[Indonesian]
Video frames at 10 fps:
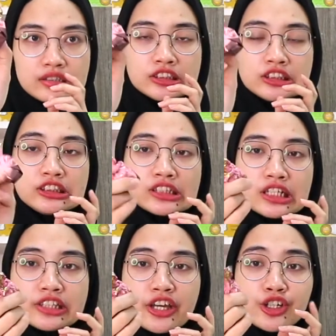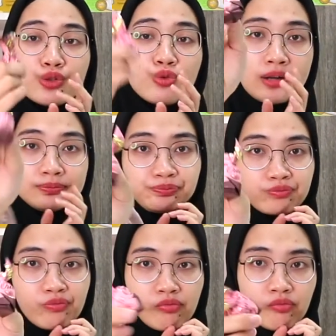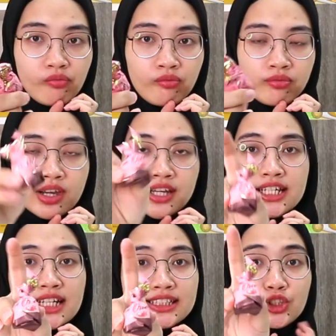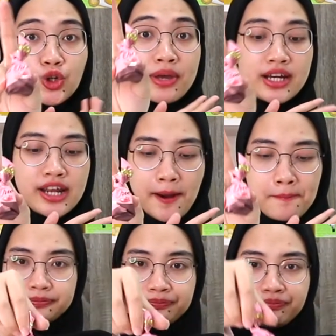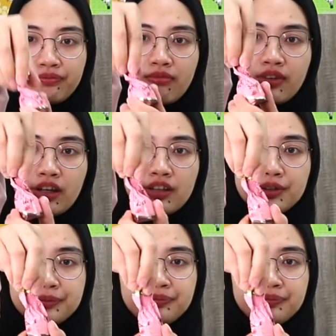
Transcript: Ini rasa yang kedua. Ini rasa strawberry ya. Tuh.